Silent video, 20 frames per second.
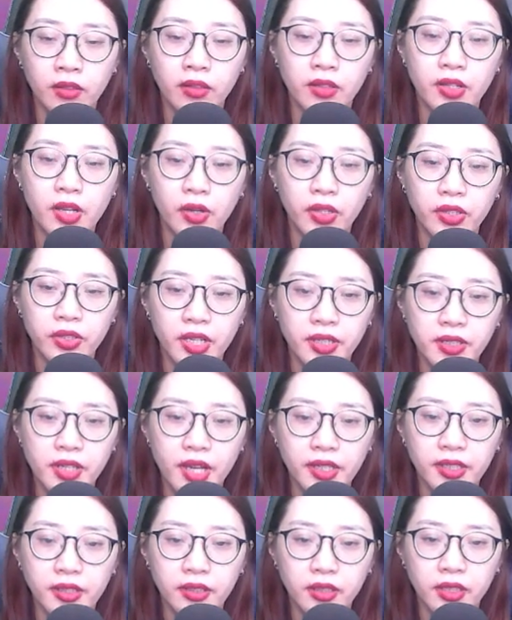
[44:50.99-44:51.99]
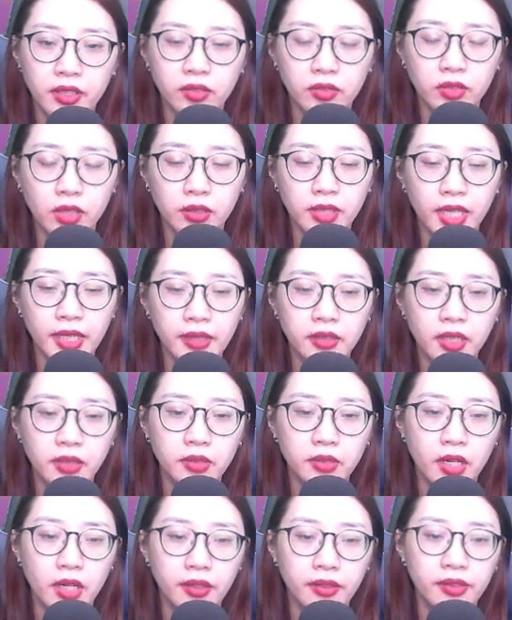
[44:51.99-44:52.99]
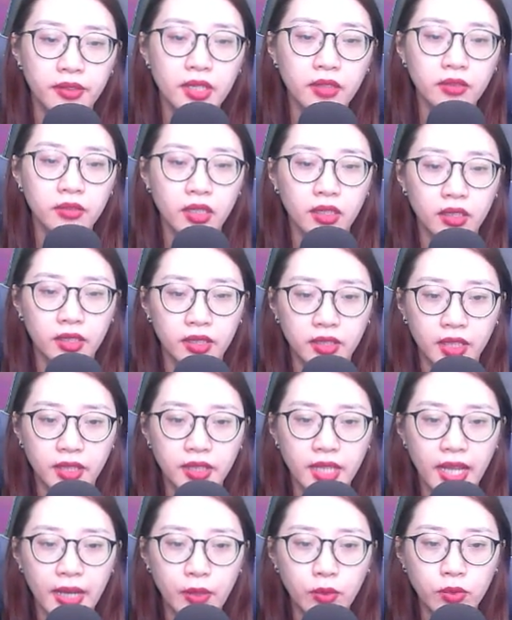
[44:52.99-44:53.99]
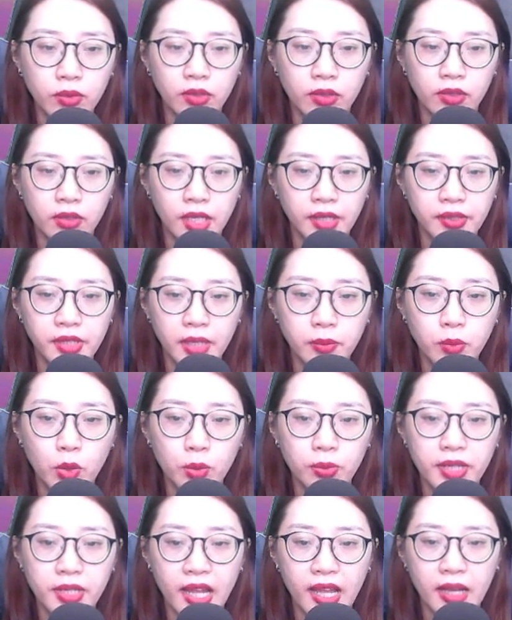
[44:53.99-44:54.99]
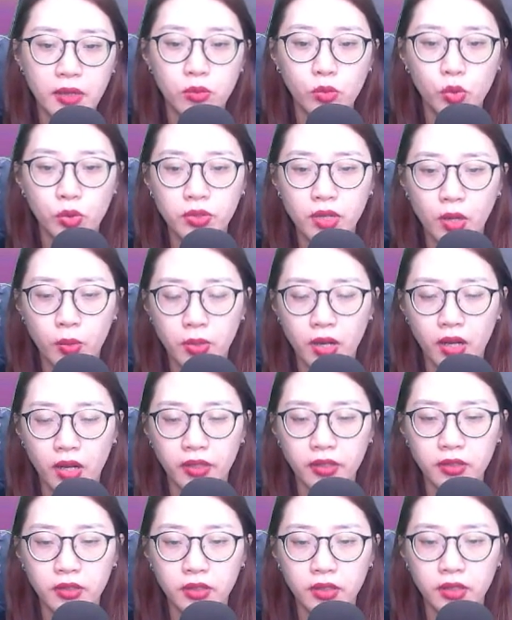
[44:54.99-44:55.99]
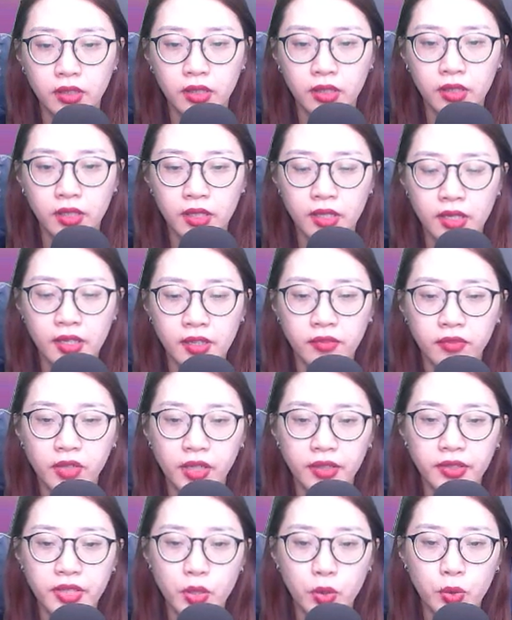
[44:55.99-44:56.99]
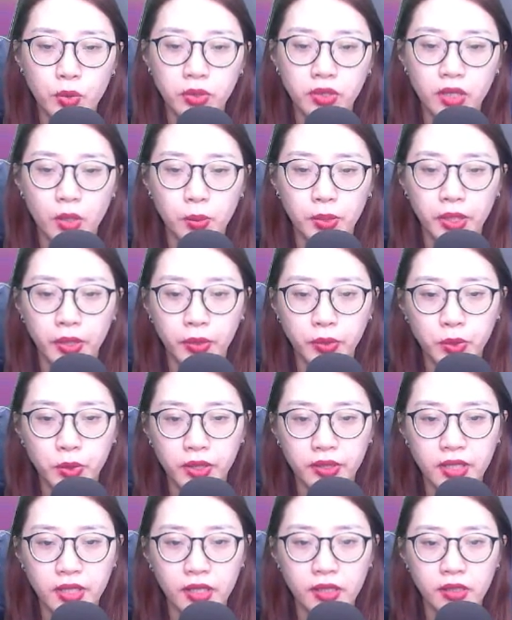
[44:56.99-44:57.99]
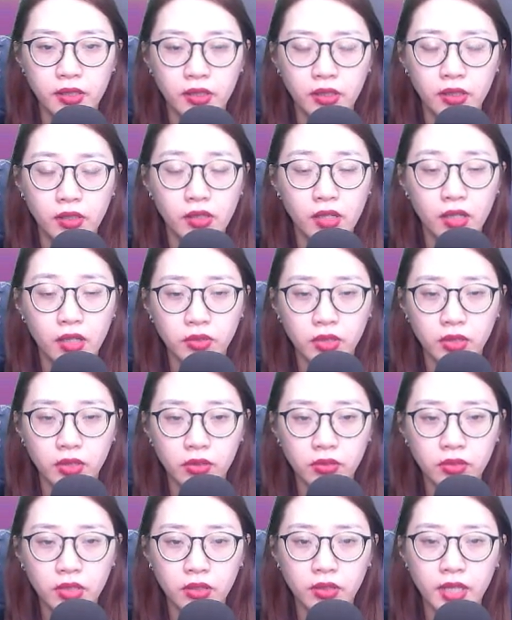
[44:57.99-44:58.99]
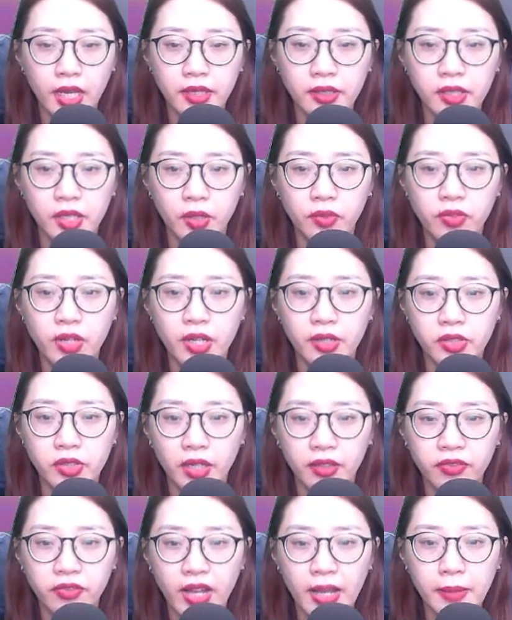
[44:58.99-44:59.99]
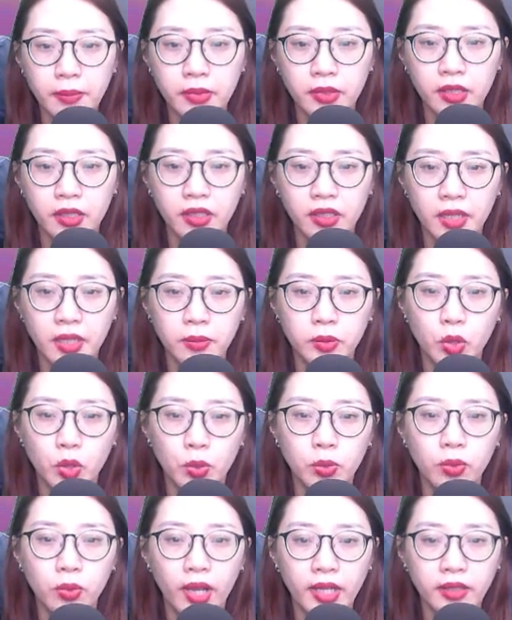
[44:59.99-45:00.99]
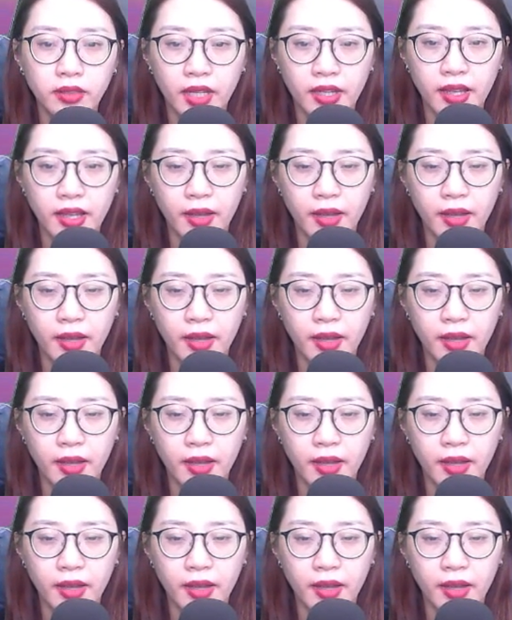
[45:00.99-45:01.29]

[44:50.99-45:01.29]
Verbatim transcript: Nói đến đây, Từ Thanh tinh thần nhất thời tỉnh táo, lấy dây bút ra muốn học hỏi. Vân Du không hiểu chuyện gì, còn tưởng Từ Thanh hiểu về trận pháp, khiêm tốn khoát tay